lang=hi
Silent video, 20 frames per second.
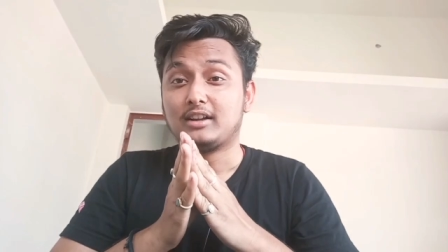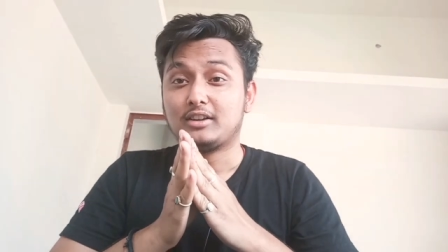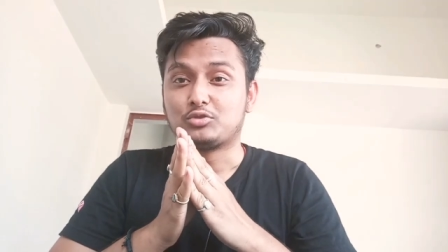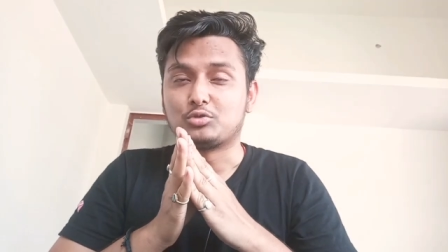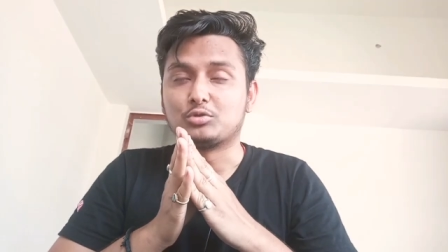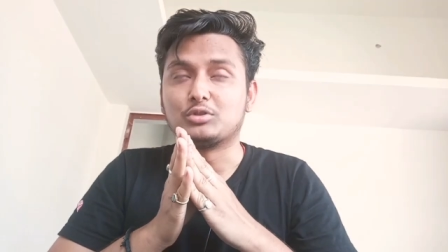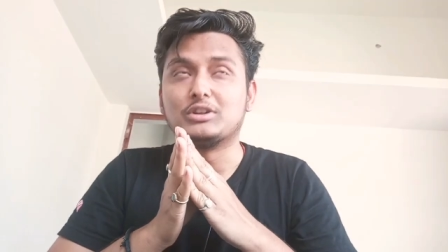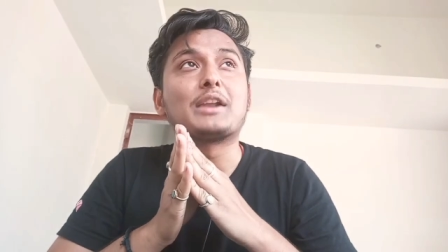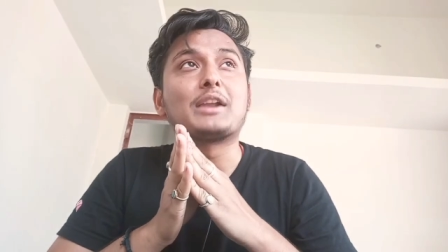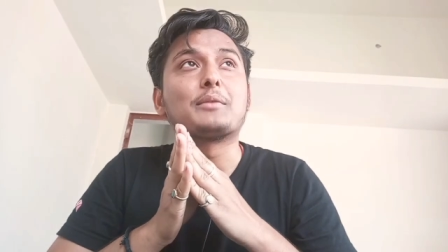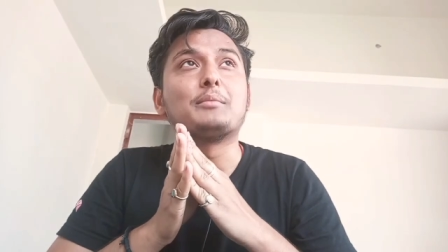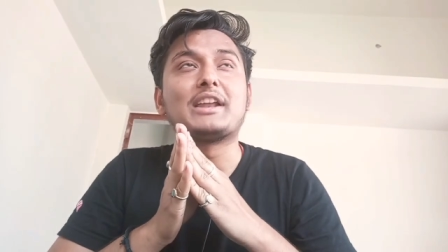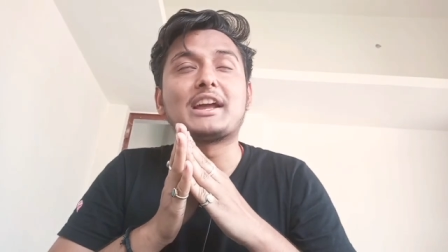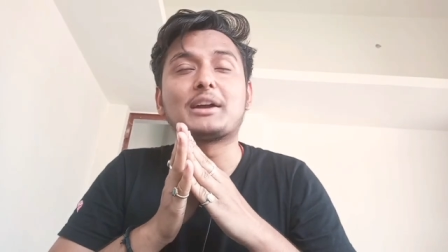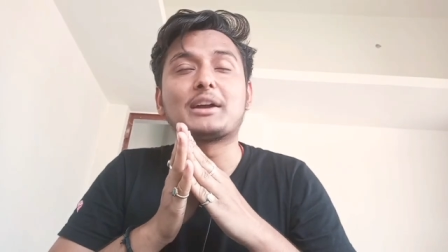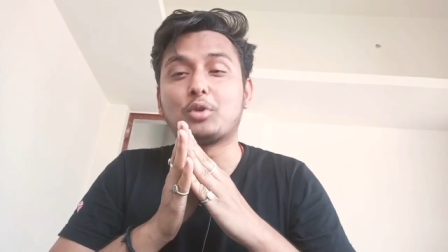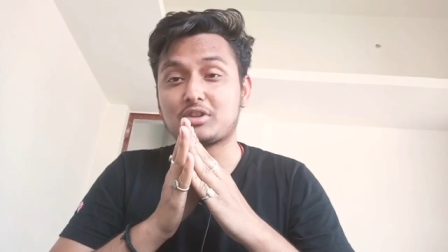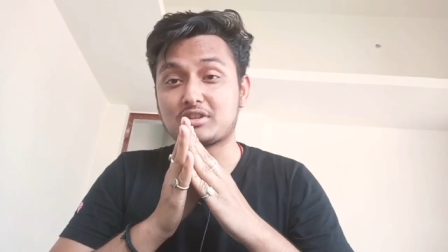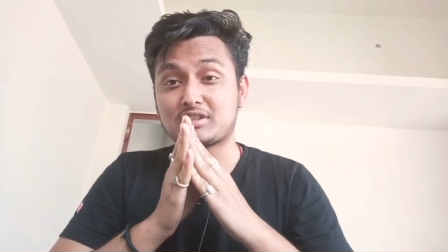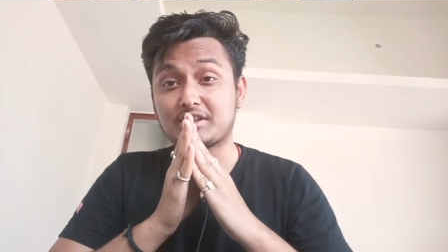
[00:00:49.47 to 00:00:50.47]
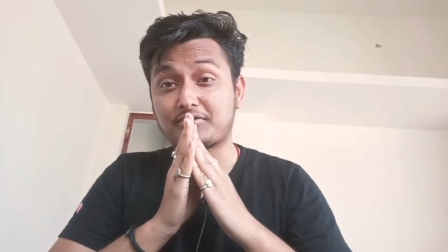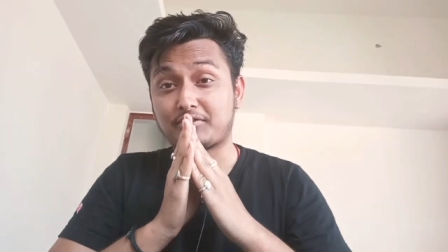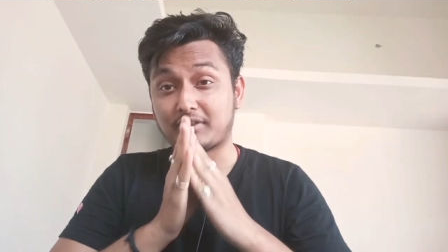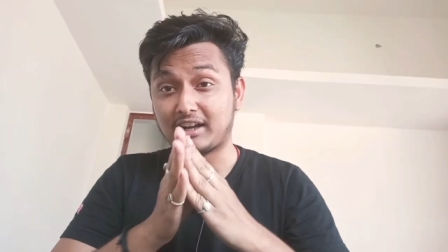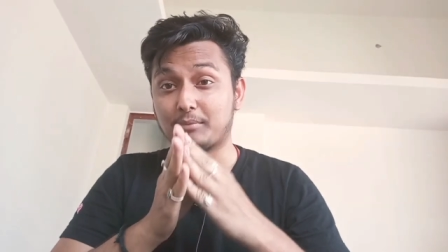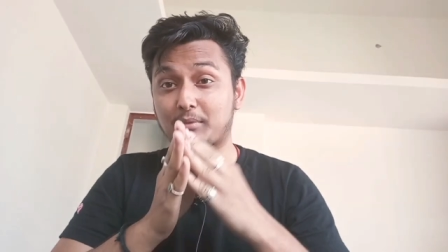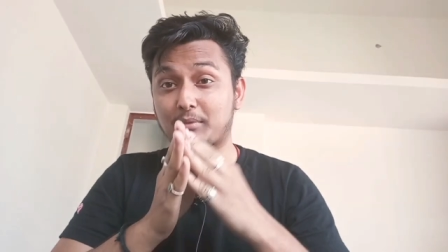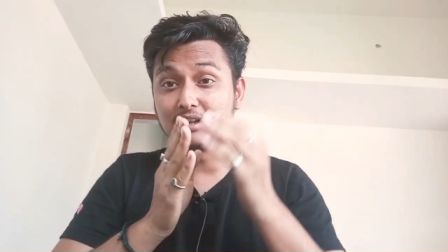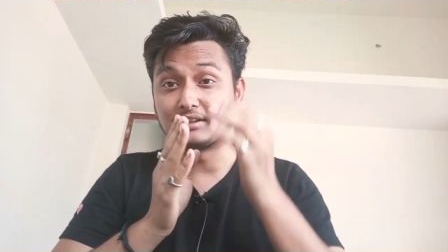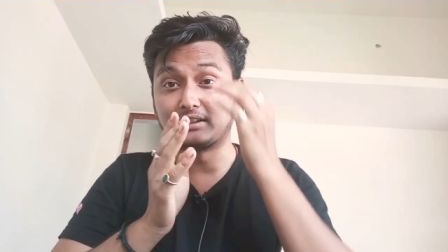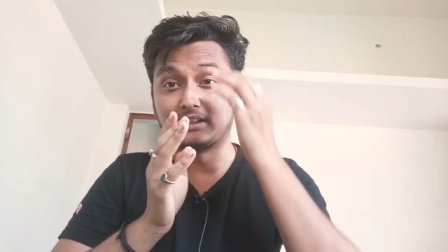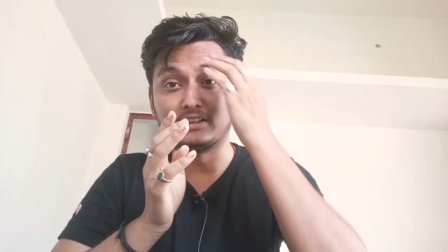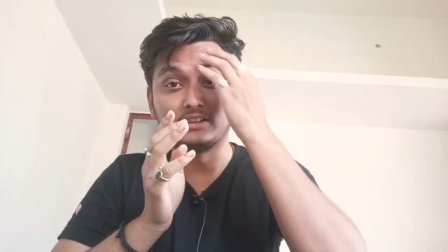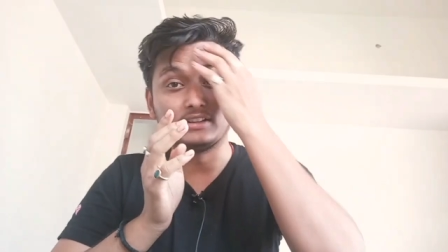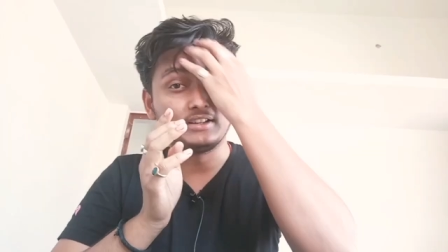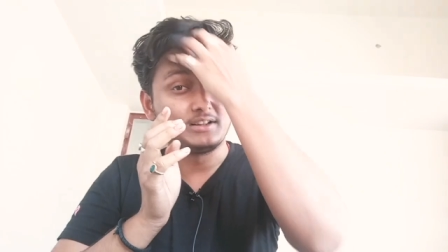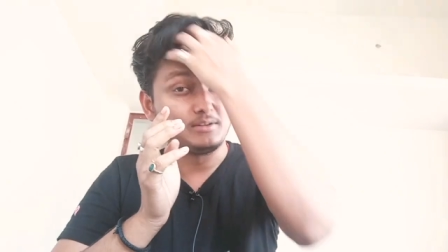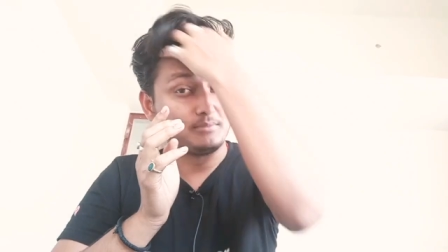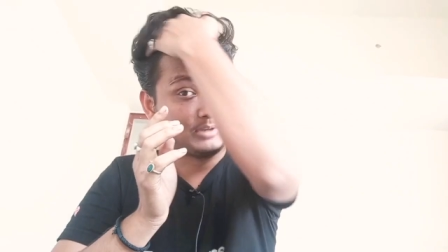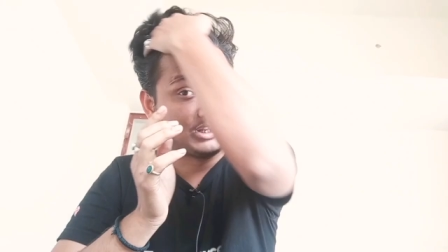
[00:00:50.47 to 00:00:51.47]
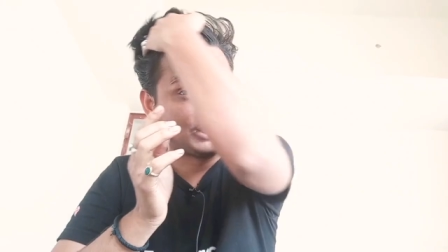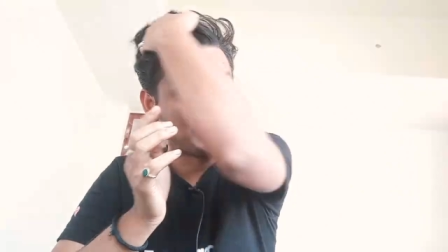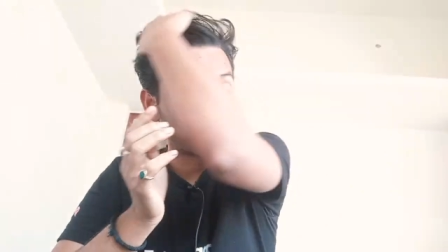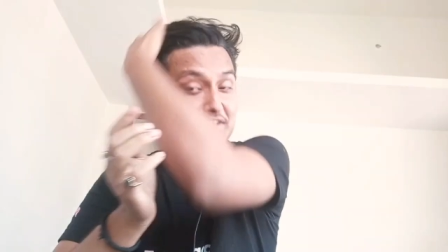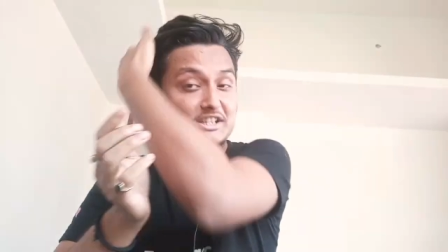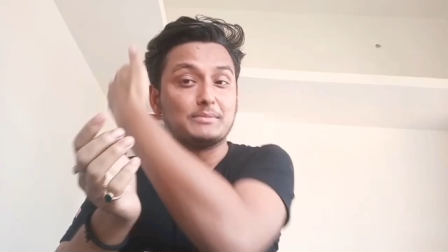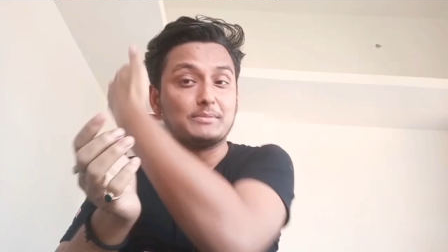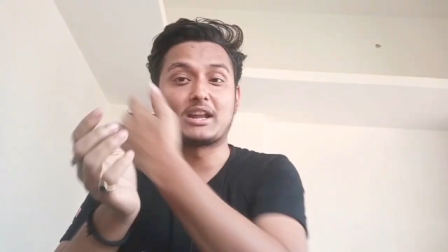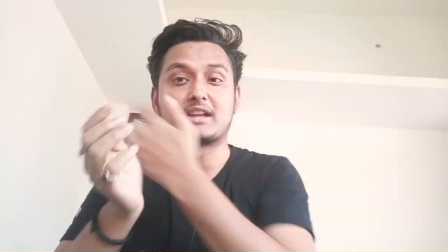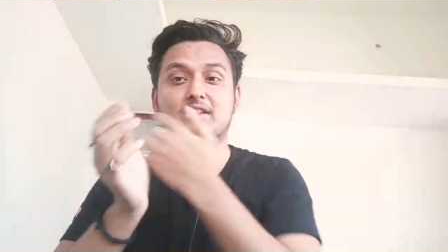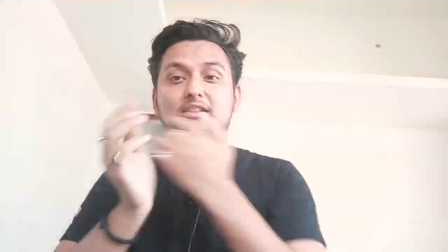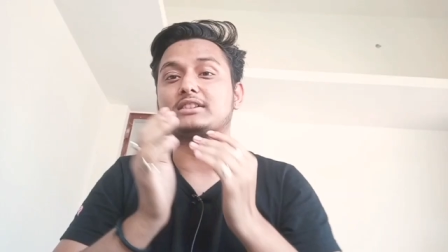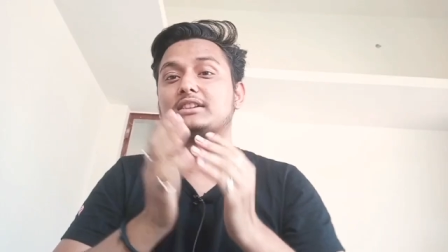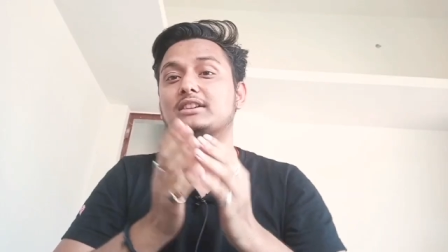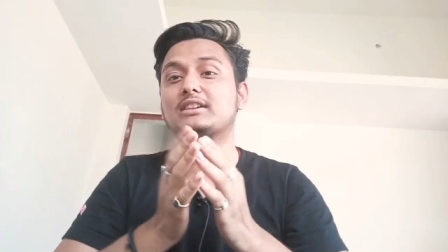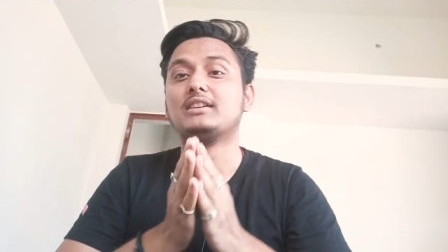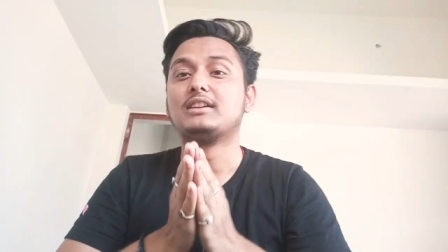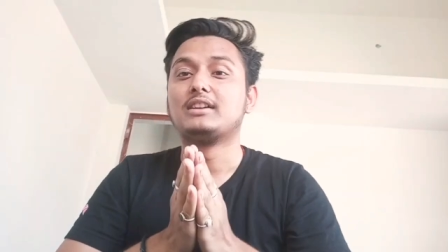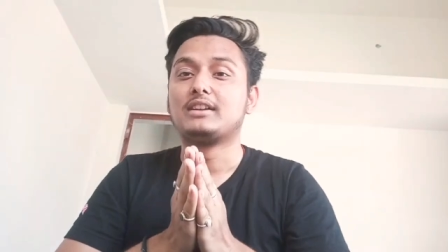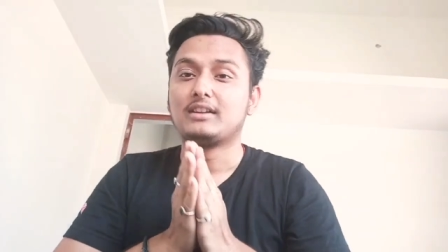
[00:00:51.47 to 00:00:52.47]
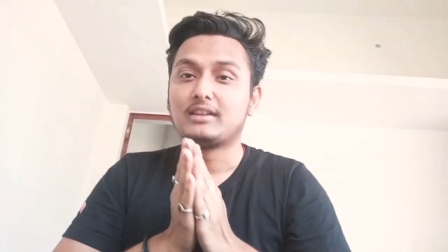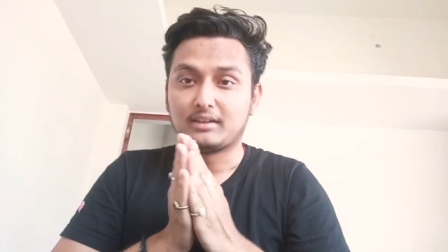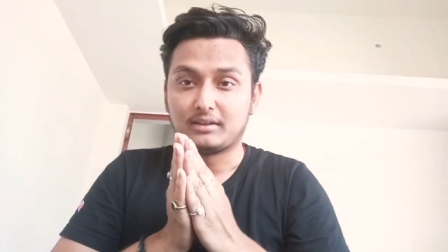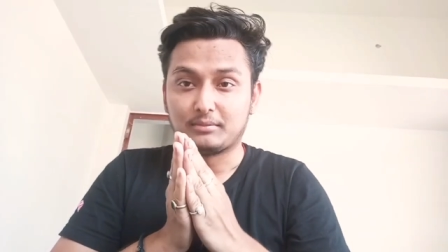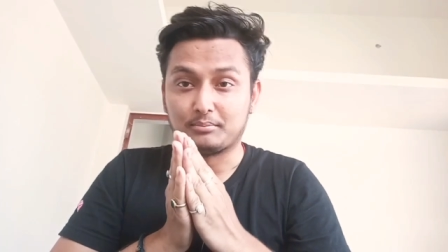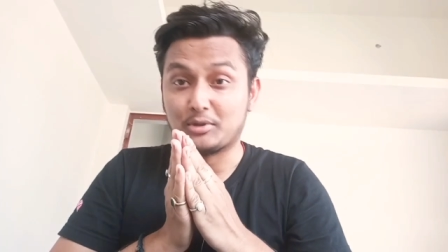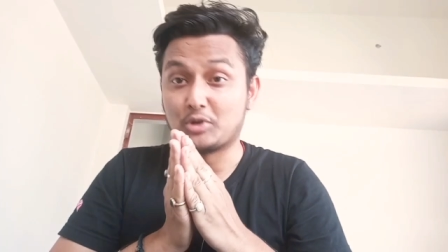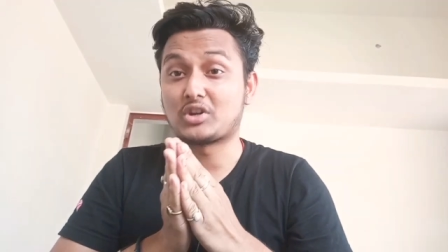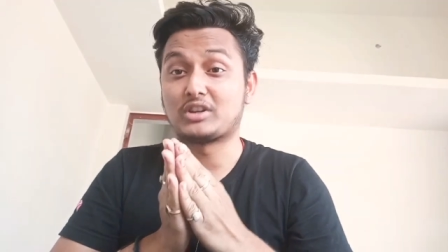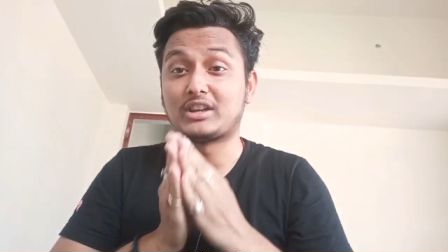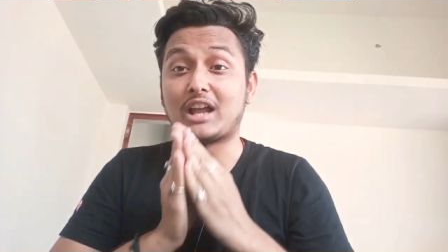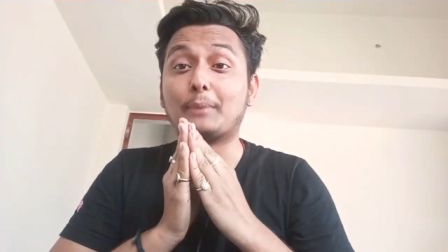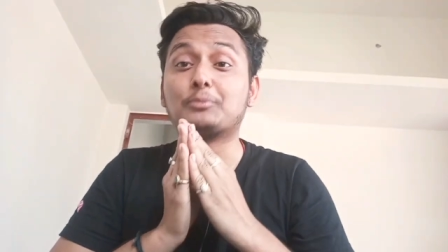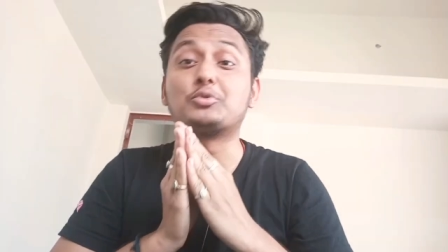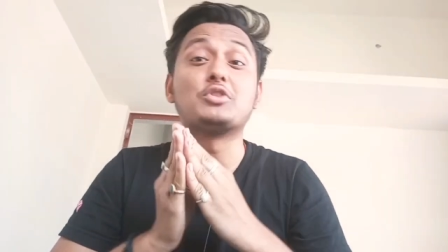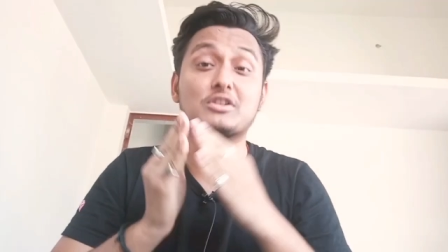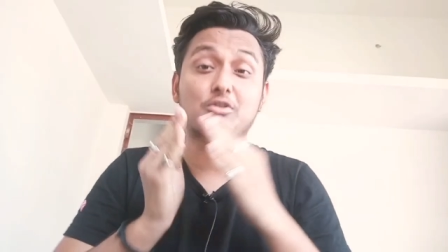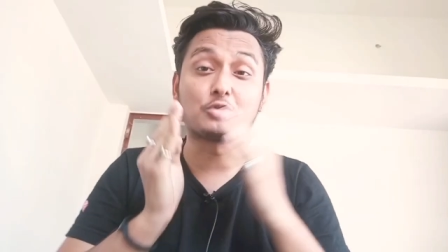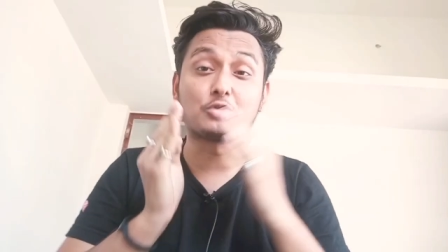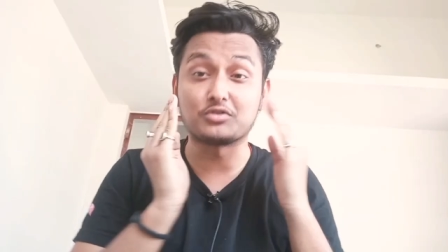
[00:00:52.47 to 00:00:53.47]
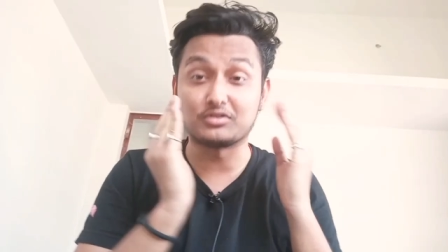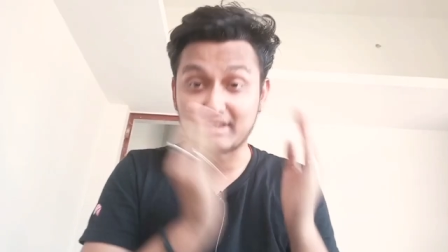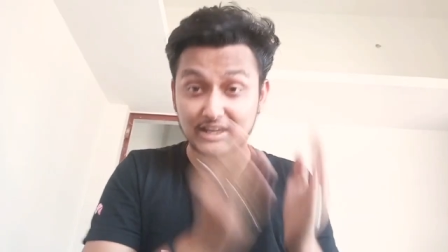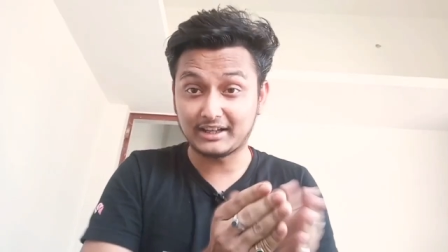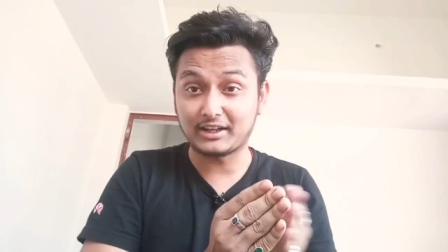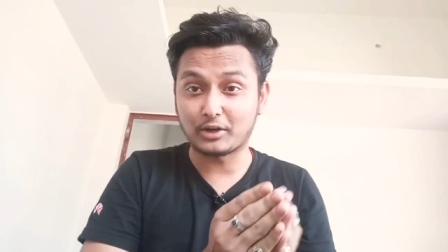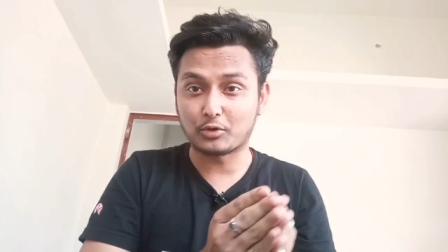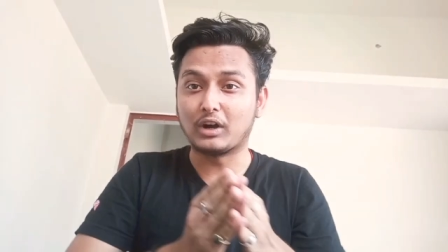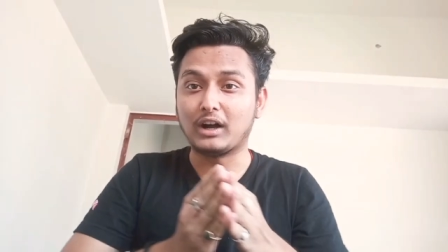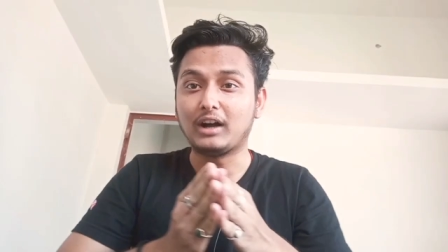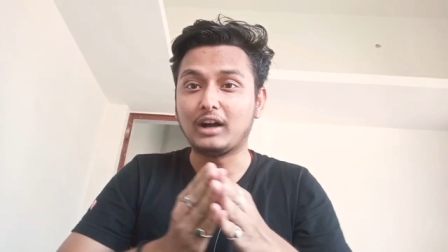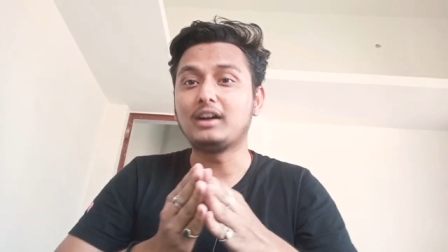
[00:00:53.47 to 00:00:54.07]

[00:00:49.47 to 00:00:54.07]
तो यार मेरा एक बहुत अच्छा फ्रेंड बना था मेरे पीजी में रहता था मैं उसका नाम तो डिस्क्लोज नहीं करूँगा